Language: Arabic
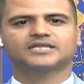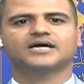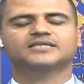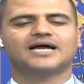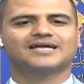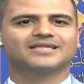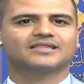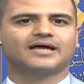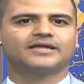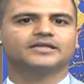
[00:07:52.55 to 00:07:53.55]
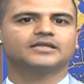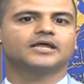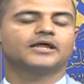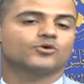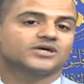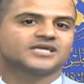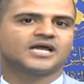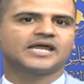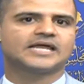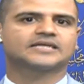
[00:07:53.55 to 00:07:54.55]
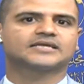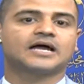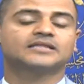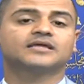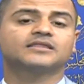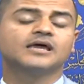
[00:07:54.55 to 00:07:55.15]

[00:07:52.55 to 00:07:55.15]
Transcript: لا اتحدث عن رؤساء الهيئه يعني اتحدث